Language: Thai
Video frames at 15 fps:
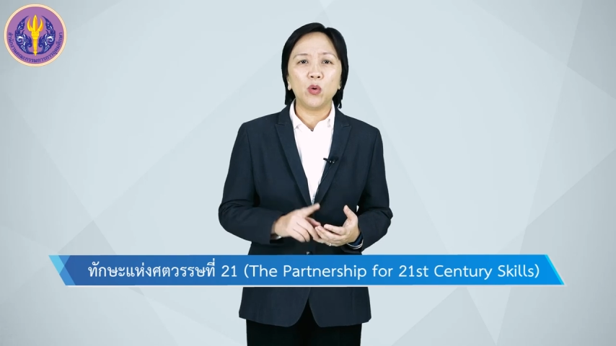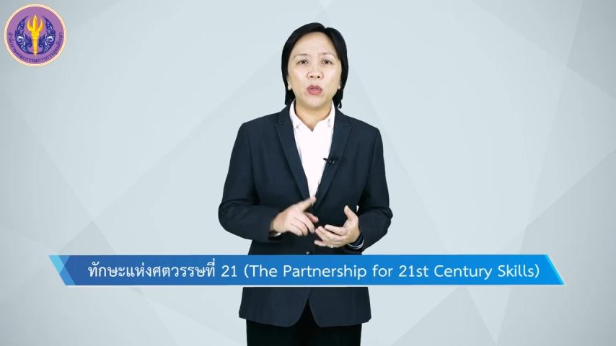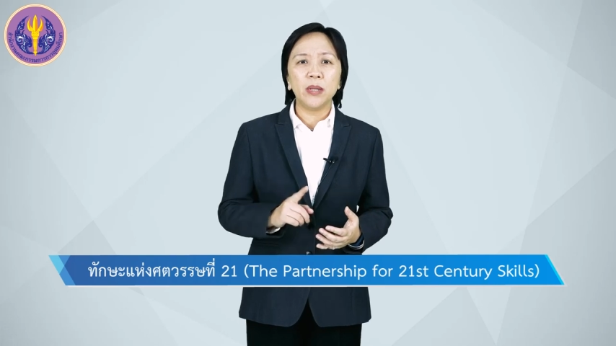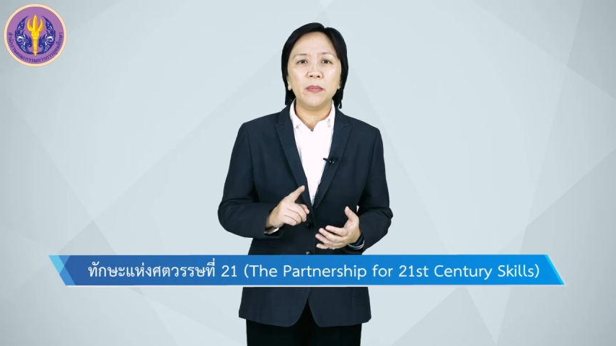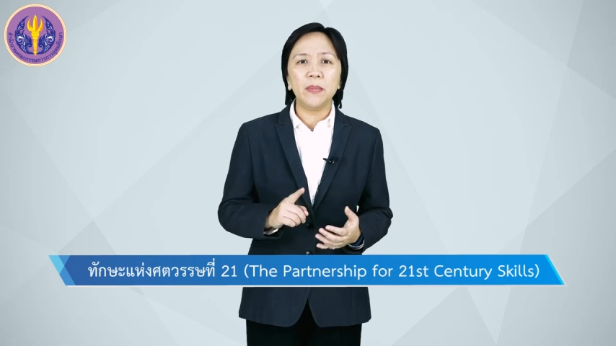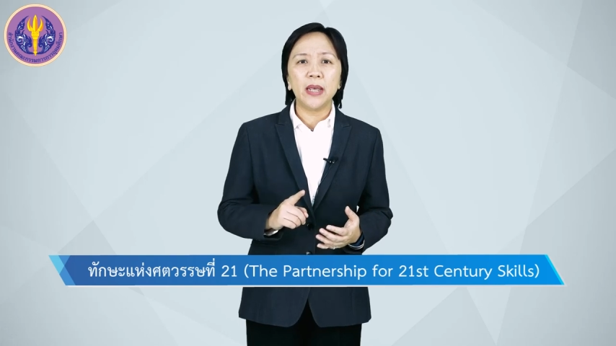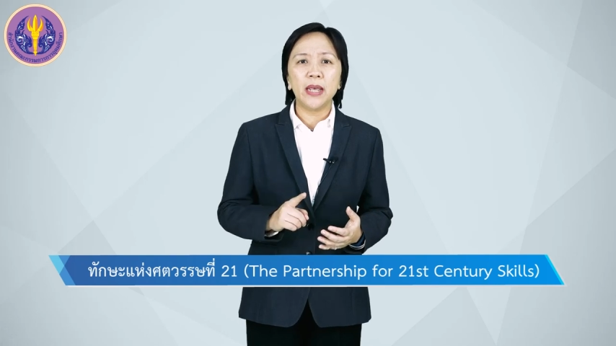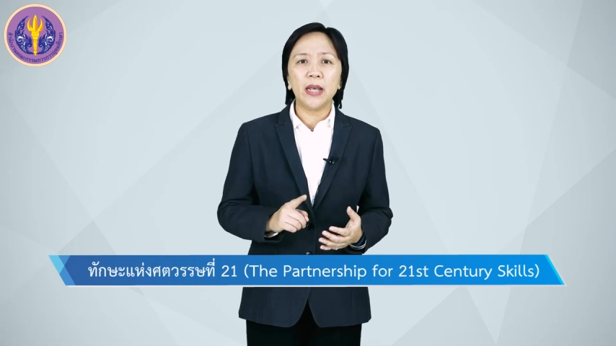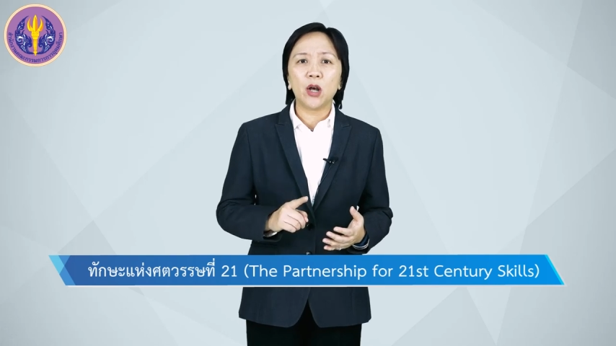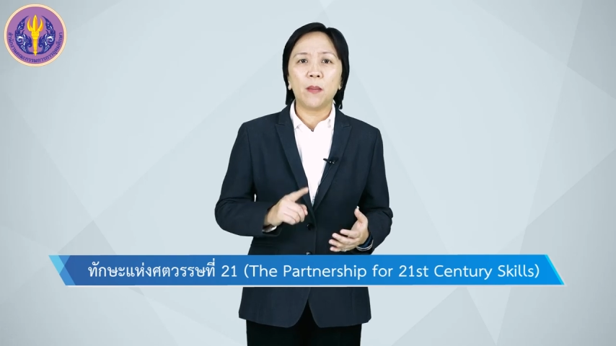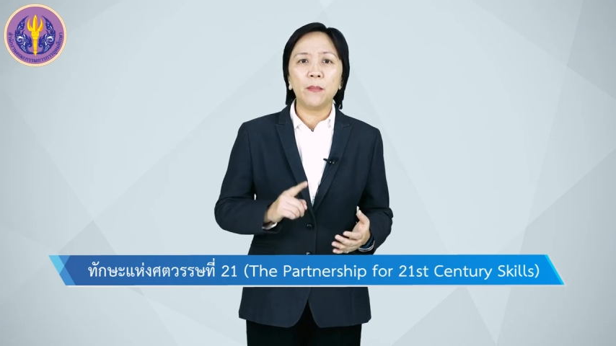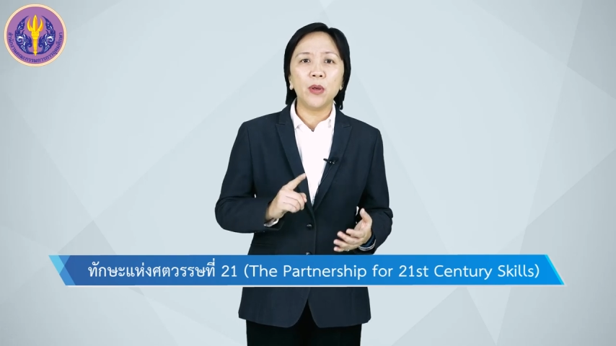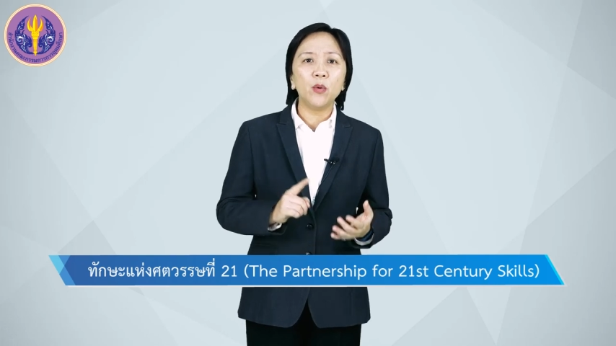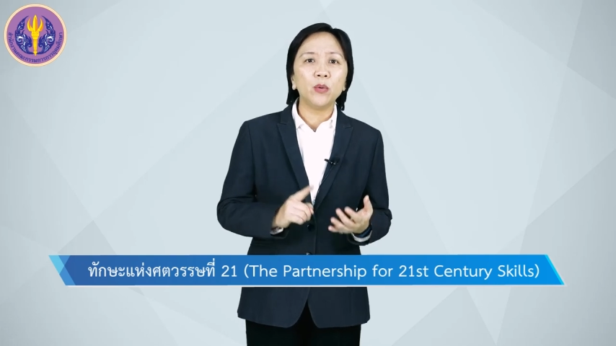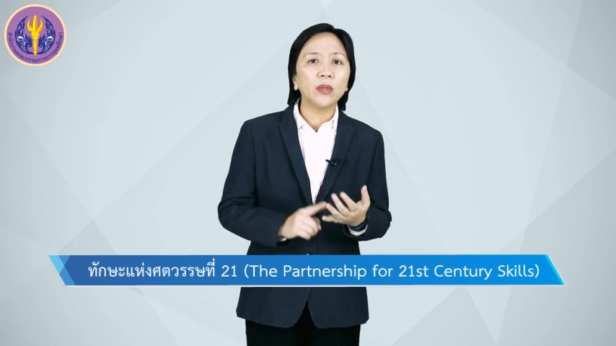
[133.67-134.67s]
ยุคที่มีค
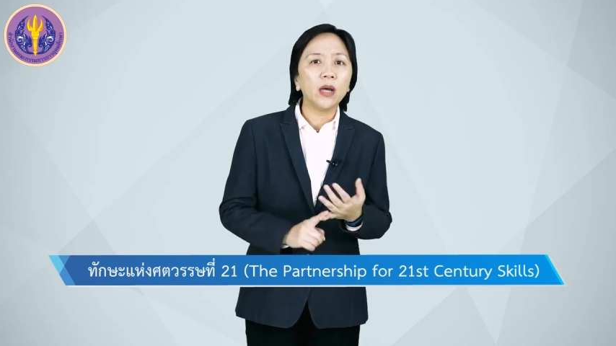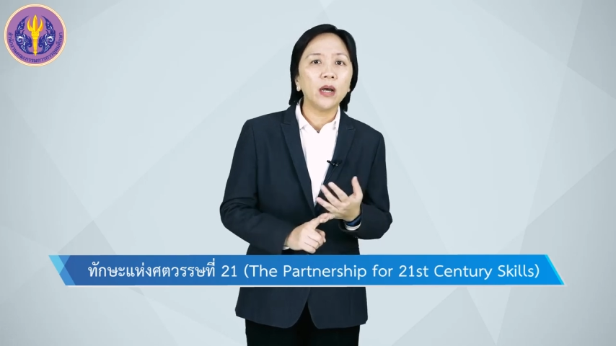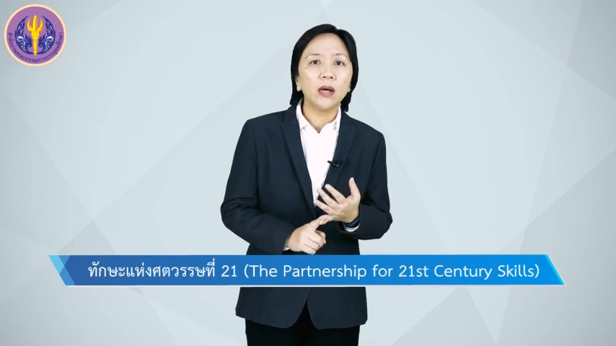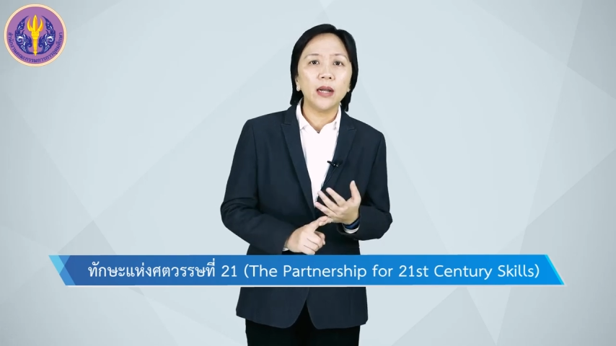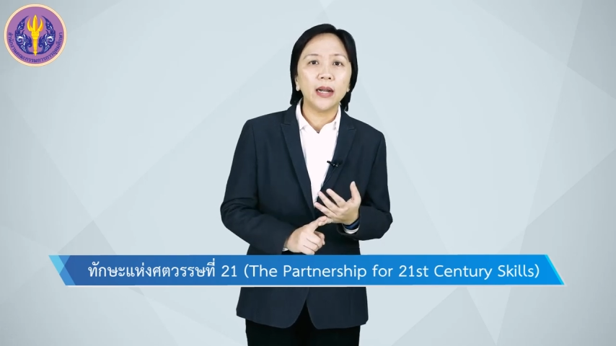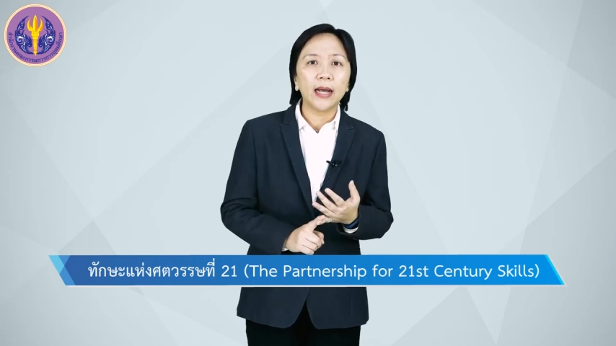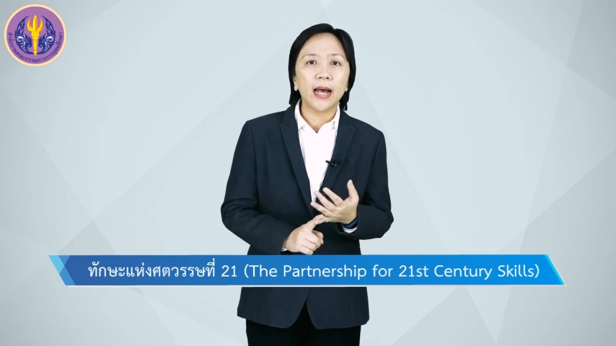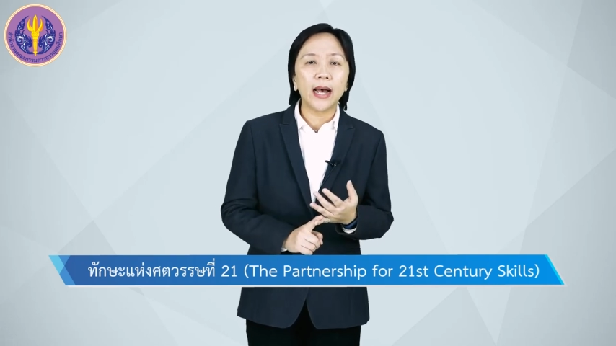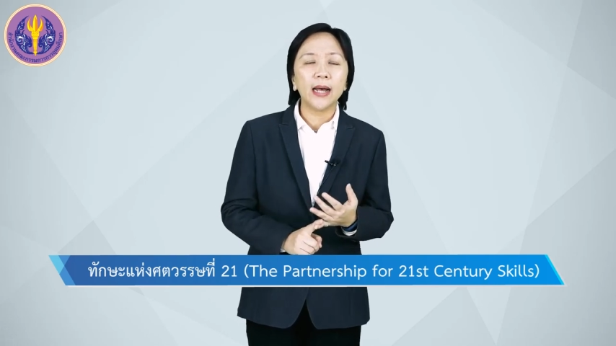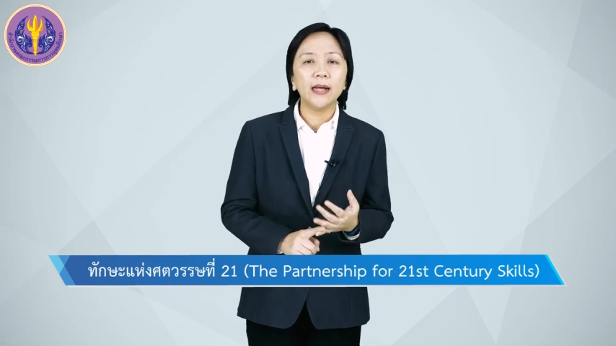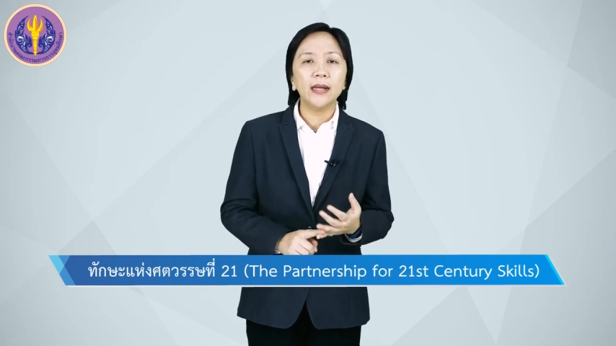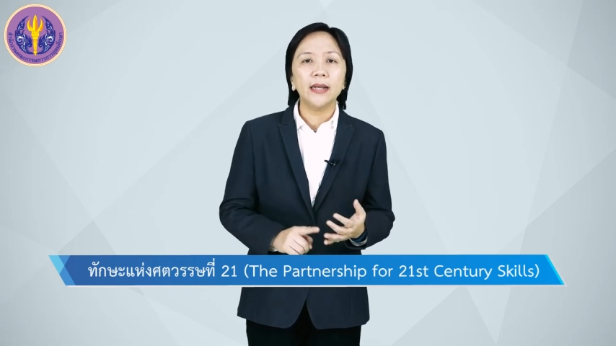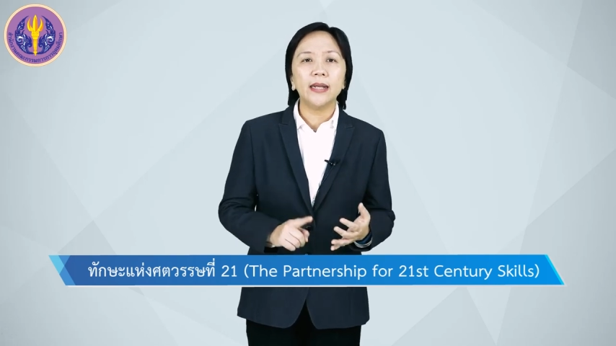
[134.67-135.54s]
อมพิวเตอร์นะคะ